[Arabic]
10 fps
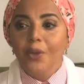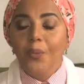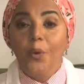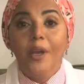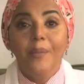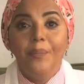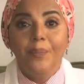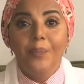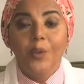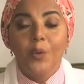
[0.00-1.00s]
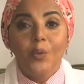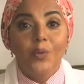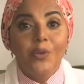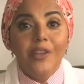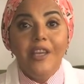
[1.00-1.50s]
مهم
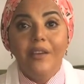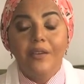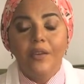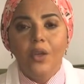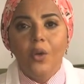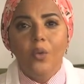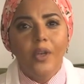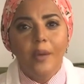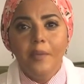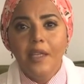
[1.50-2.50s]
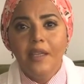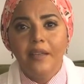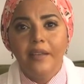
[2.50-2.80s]
ومثير وجميل